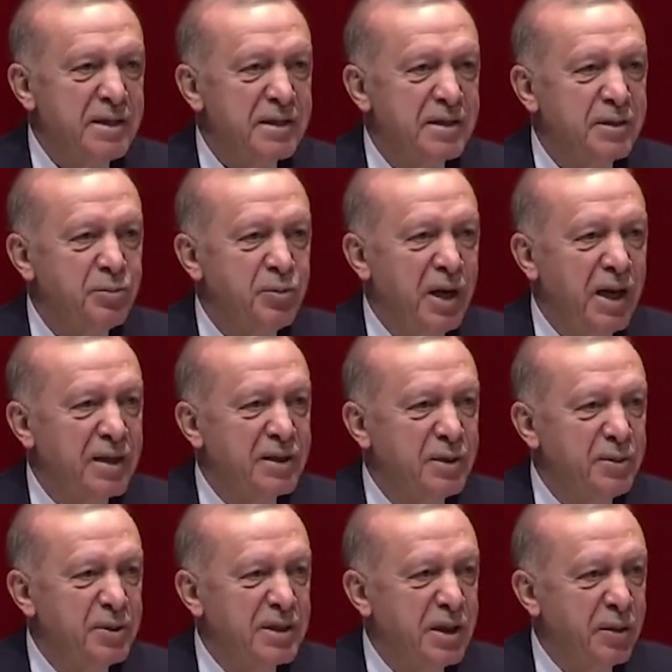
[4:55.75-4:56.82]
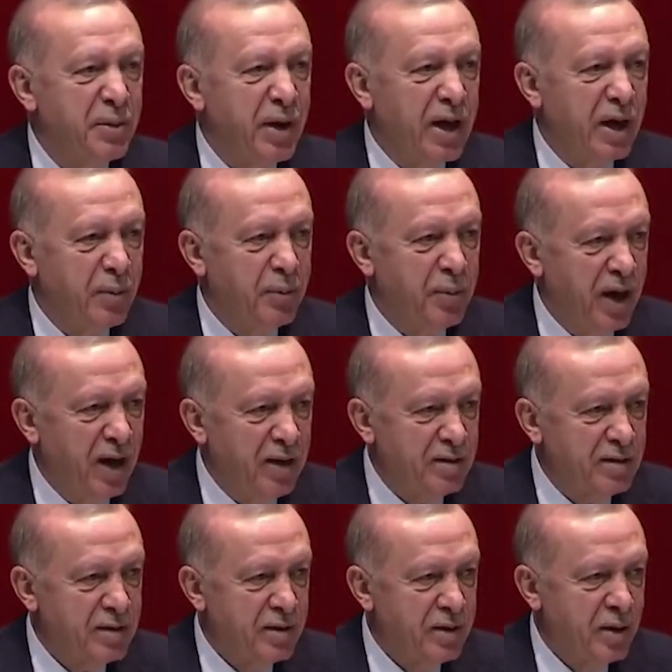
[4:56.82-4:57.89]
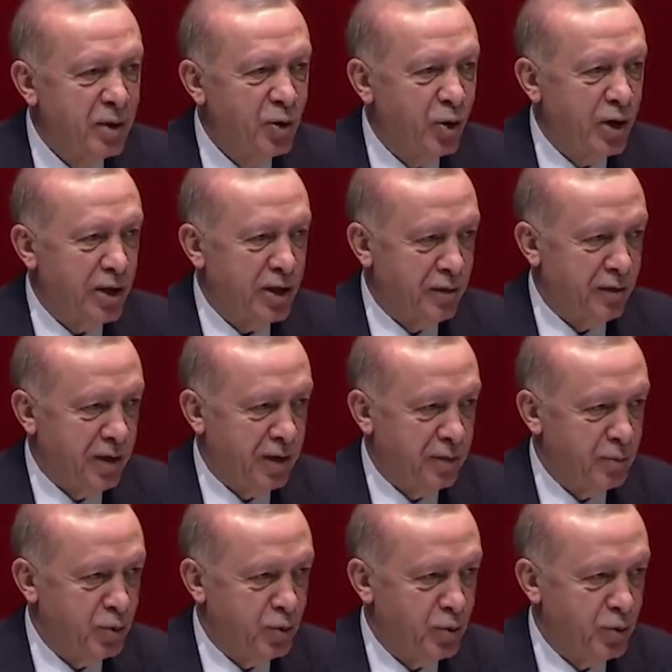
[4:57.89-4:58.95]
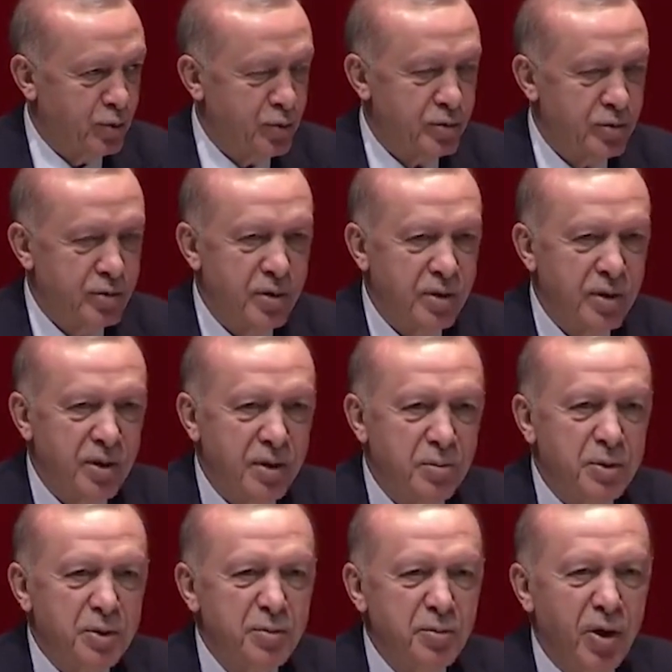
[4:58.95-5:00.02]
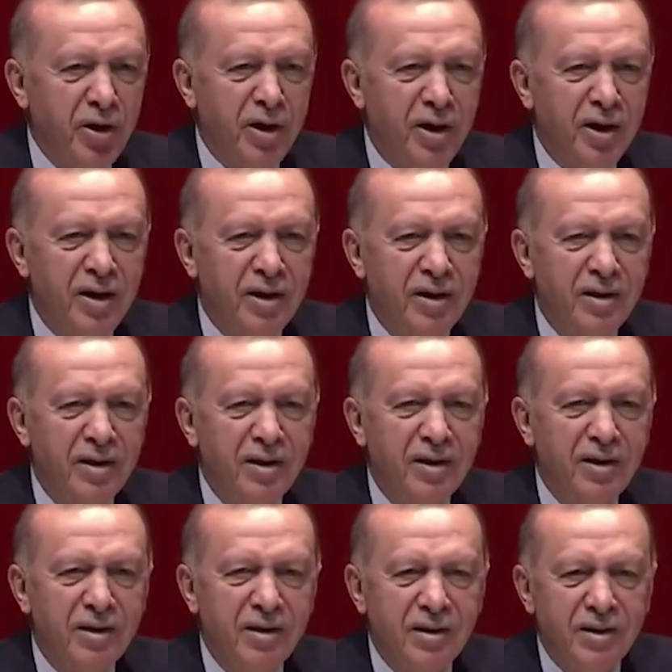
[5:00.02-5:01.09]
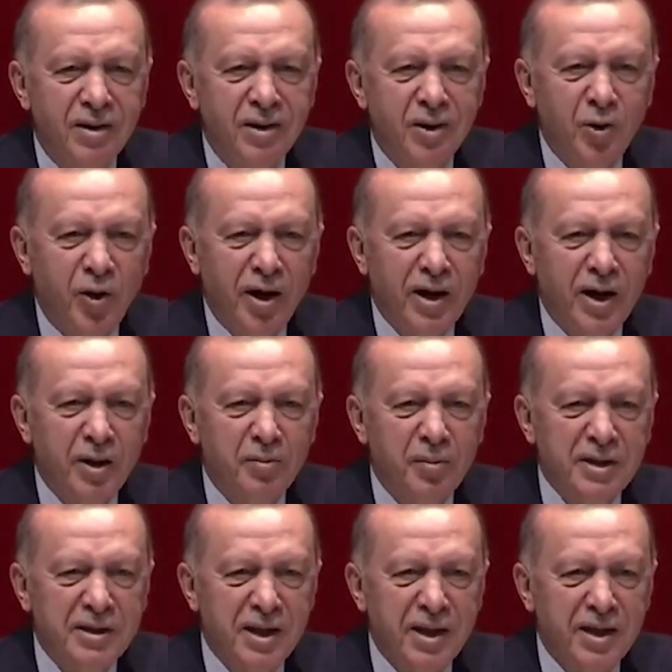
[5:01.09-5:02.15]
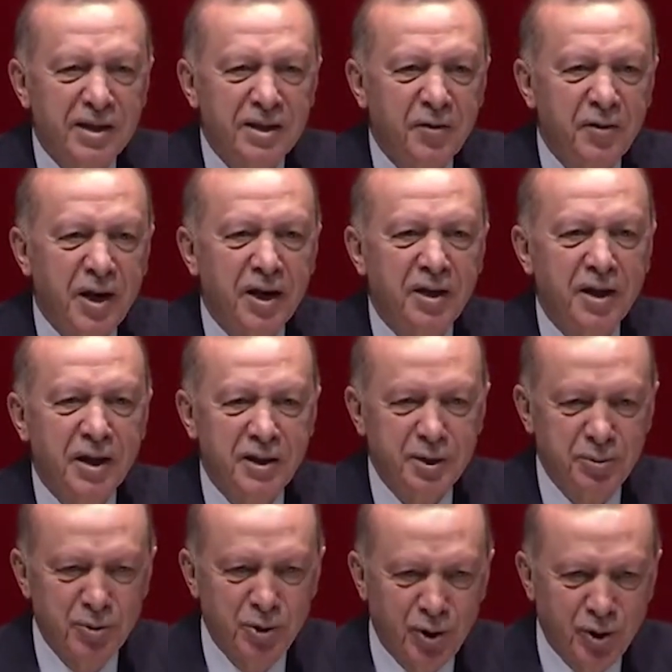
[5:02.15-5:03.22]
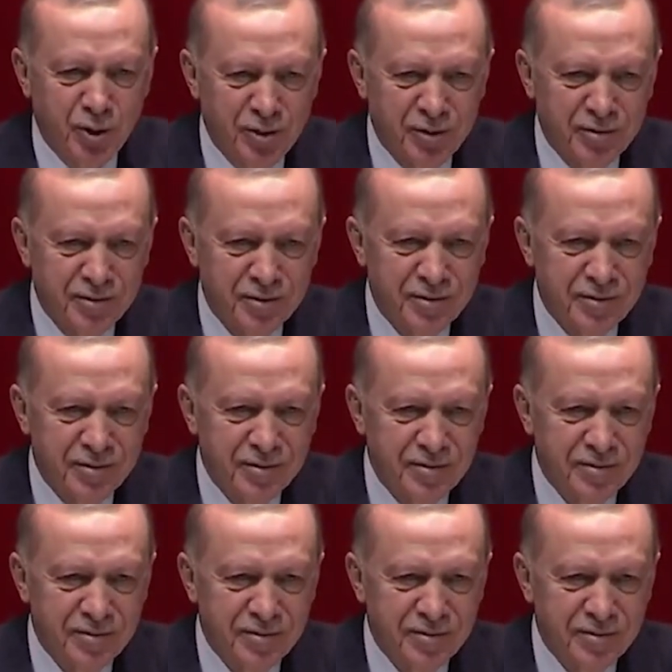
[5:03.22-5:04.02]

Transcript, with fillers: Biz milletimizle beraber yola devam ediyoruz. Bizim öyle yuvarlak masalarda filan da işimiz yok.